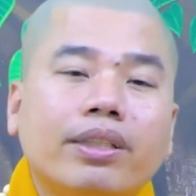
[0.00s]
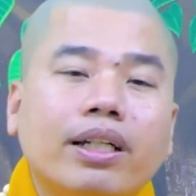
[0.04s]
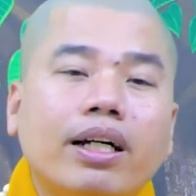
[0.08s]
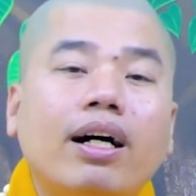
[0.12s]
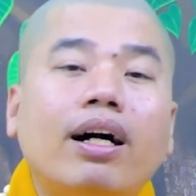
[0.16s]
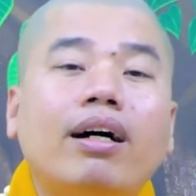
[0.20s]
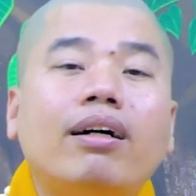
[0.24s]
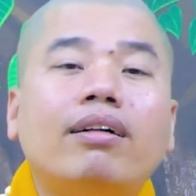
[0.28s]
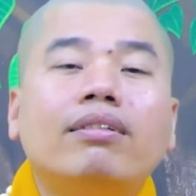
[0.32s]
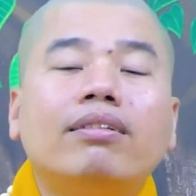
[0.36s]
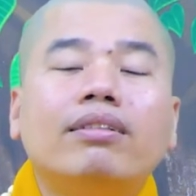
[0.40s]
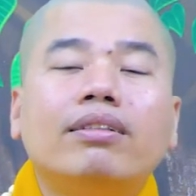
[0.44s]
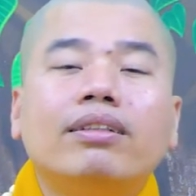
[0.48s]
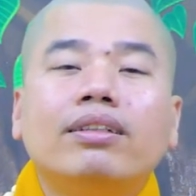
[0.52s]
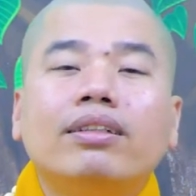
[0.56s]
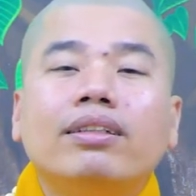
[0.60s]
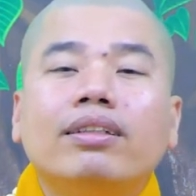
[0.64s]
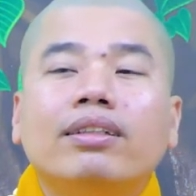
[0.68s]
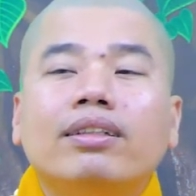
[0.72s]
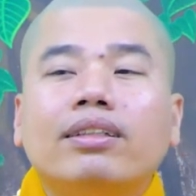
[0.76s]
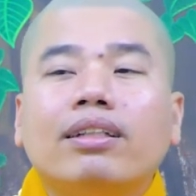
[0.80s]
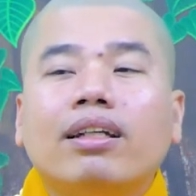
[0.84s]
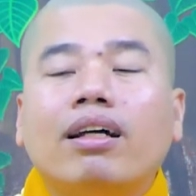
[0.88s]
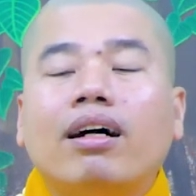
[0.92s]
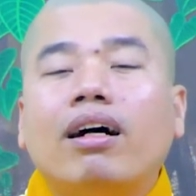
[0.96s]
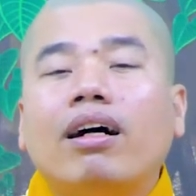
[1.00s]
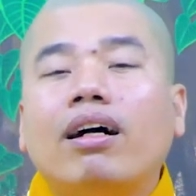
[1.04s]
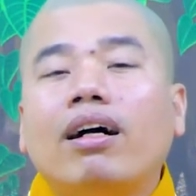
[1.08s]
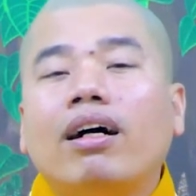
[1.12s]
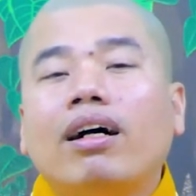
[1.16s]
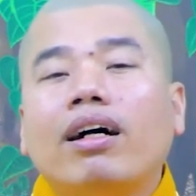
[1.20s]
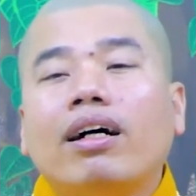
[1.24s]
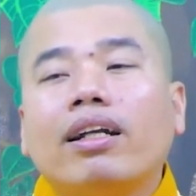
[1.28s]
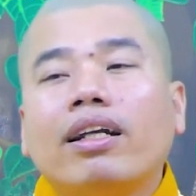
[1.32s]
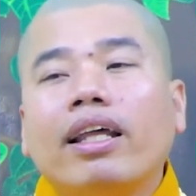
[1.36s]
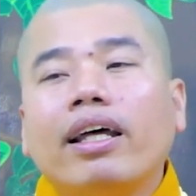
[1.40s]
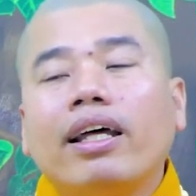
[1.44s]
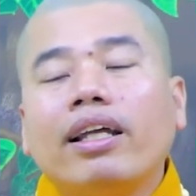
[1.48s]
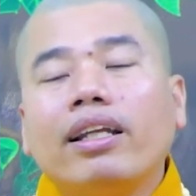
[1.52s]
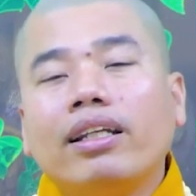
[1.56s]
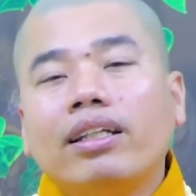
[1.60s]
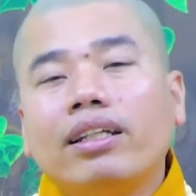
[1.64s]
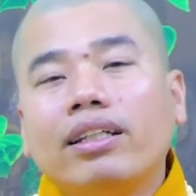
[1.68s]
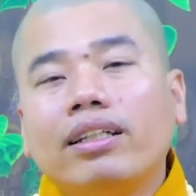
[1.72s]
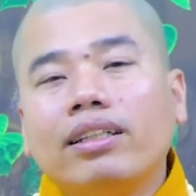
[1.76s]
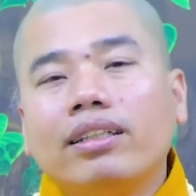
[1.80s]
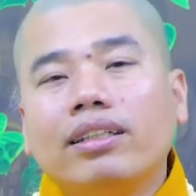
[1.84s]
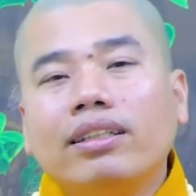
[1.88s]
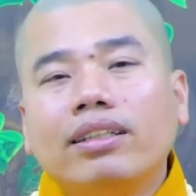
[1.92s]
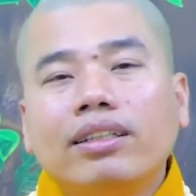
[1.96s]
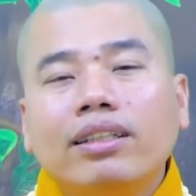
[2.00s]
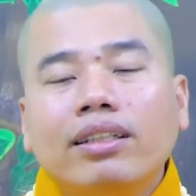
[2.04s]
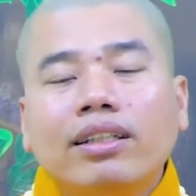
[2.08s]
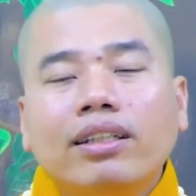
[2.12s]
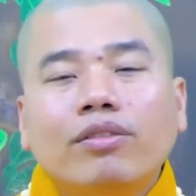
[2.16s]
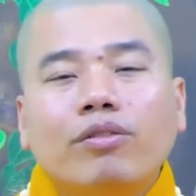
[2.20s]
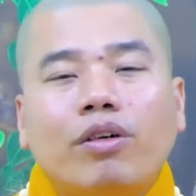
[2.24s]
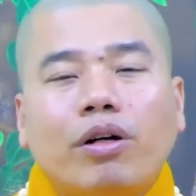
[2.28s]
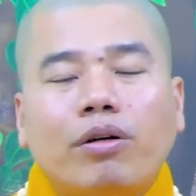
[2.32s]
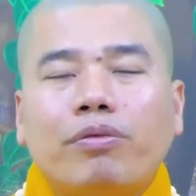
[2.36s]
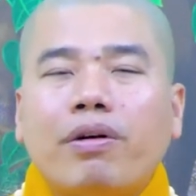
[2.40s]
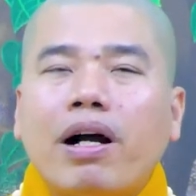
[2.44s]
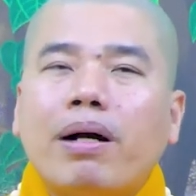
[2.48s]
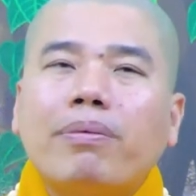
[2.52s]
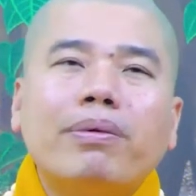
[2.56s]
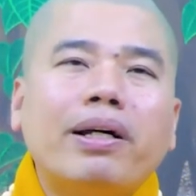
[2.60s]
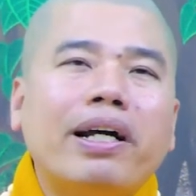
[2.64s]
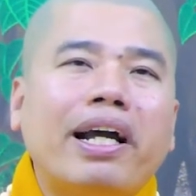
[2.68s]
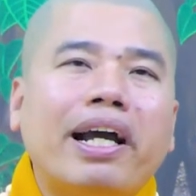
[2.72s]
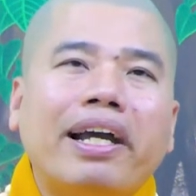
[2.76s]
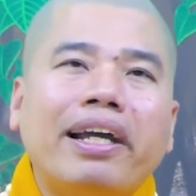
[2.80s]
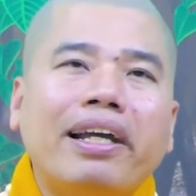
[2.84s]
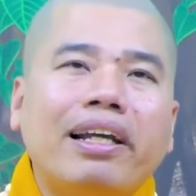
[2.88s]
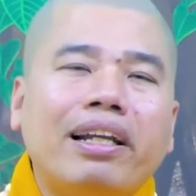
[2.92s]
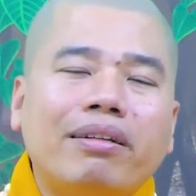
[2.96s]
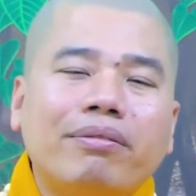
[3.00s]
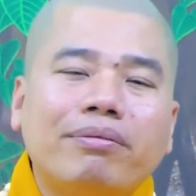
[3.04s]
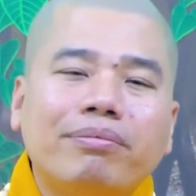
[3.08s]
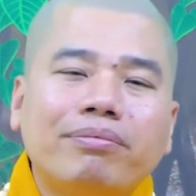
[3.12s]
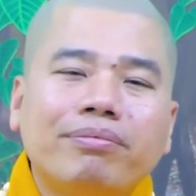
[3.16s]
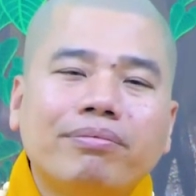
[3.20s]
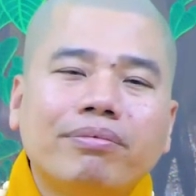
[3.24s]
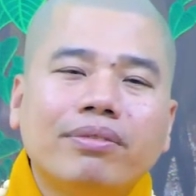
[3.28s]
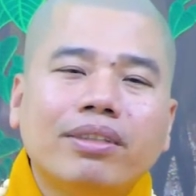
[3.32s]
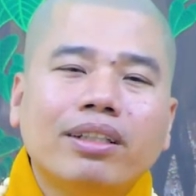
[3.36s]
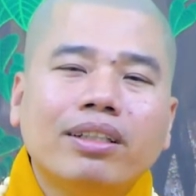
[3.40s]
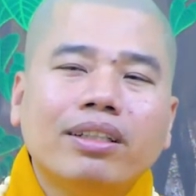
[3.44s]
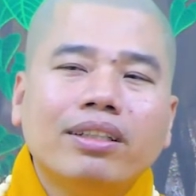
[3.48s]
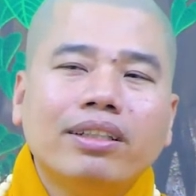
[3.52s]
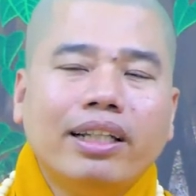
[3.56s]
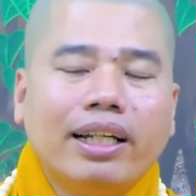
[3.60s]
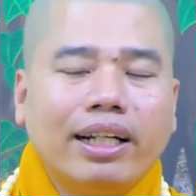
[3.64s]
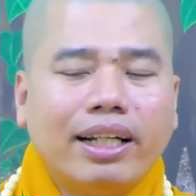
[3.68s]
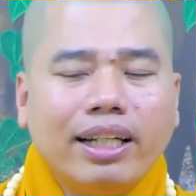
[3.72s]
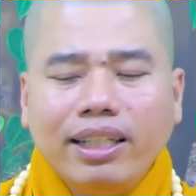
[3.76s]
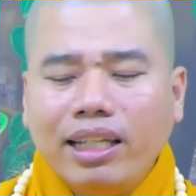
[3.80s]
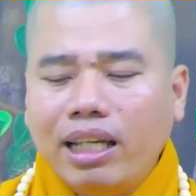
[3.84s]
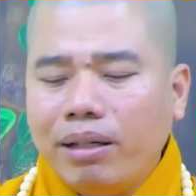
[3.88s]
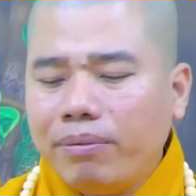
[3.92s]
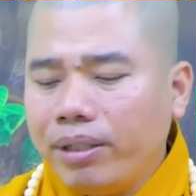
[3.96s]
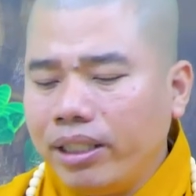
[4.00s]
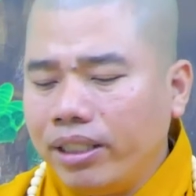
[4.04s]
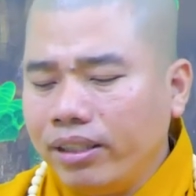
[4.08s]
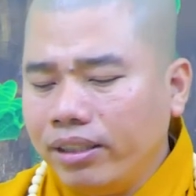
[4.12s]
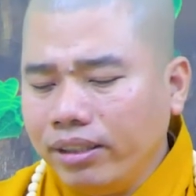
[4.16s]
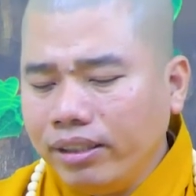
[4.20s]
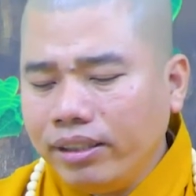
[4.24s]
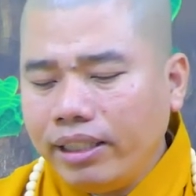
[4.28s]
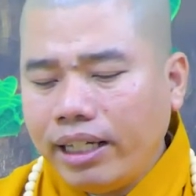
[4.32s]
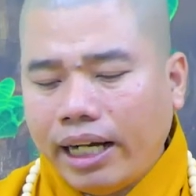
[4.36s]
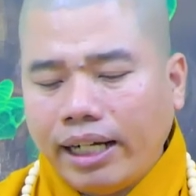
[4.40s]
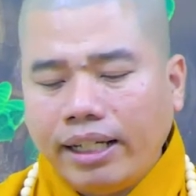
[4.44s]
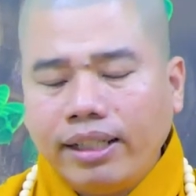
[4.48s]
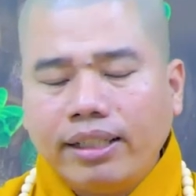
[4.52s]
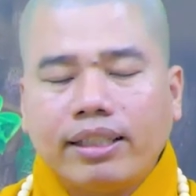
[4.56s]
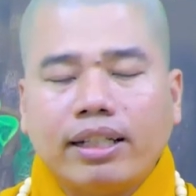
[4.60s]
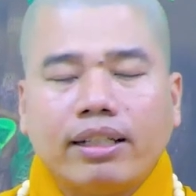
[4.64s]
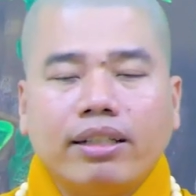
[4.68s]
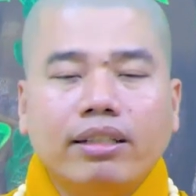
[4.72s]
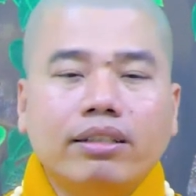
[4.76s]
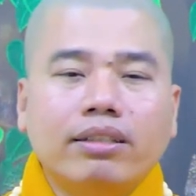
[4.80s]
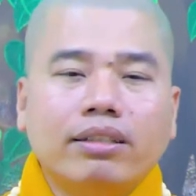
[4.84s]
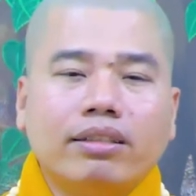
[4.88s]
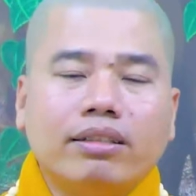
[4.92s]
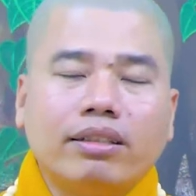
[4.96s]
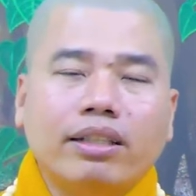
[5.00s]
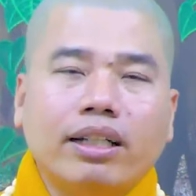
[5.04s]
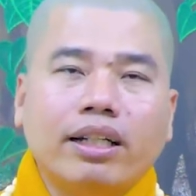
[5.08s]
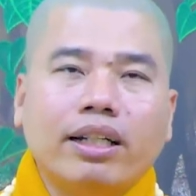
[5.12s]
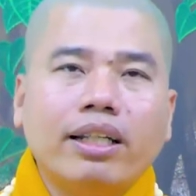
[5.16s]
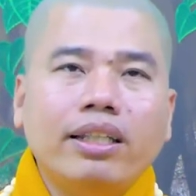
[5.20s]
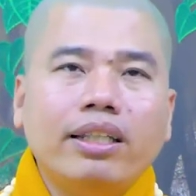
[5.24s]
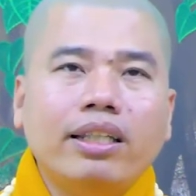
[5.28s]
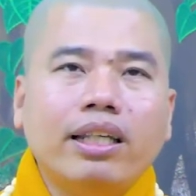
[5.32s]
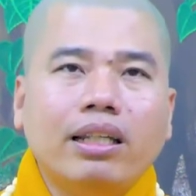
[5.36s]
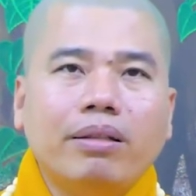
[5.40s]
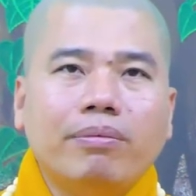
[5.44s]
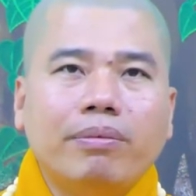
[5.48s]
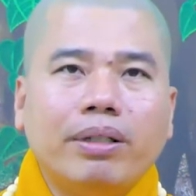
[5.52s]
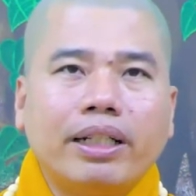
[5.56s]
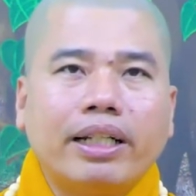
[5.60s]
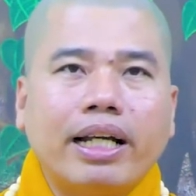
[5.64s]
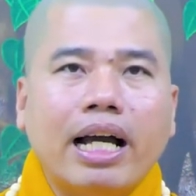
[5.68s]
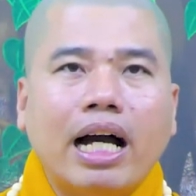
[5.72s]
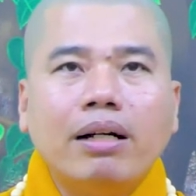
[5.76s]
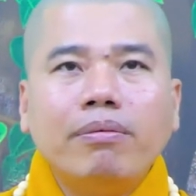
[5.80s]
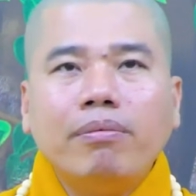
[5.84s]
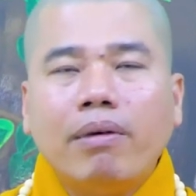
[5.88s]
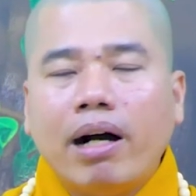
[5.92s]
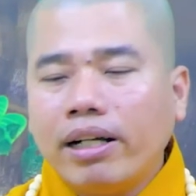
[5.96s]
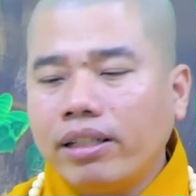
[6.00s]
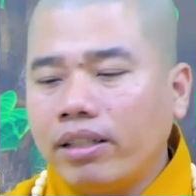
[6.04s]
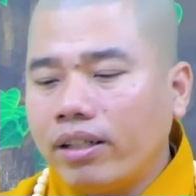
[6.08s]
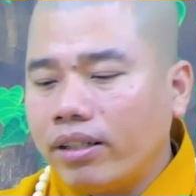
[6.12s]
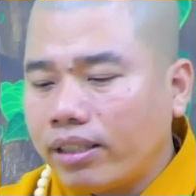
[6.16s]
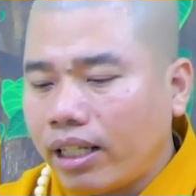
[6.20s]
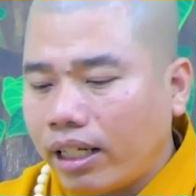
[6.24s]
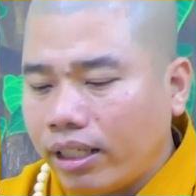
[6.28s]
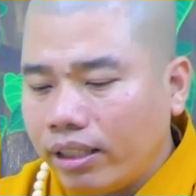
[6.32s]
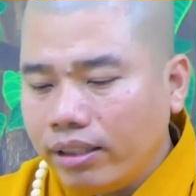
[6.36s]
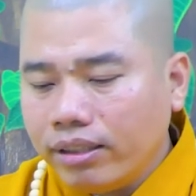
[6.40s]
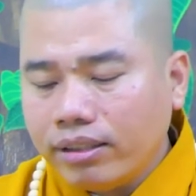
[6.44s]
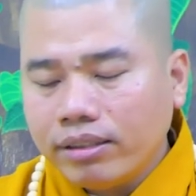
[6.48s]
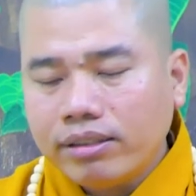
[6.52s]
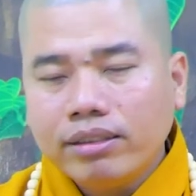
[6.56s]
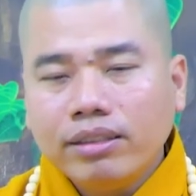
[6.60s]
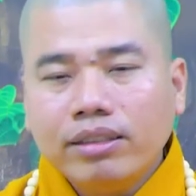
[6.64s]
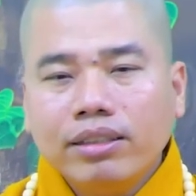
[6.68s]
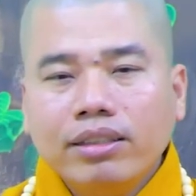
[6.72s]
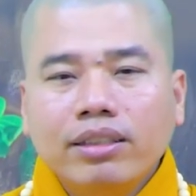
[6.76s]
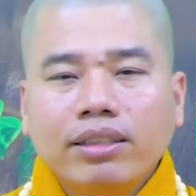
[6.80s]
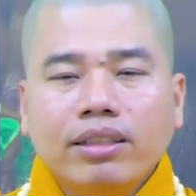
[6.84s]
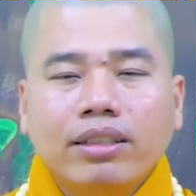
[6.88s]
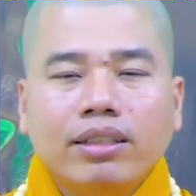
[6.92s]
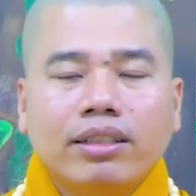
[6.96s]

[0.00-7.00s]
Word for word: Đúng không nó nên à, Phật pháp nó hay lắm những cái gì mình hướng dẫn người ta được những cái gì mình cởi mở cho người ta được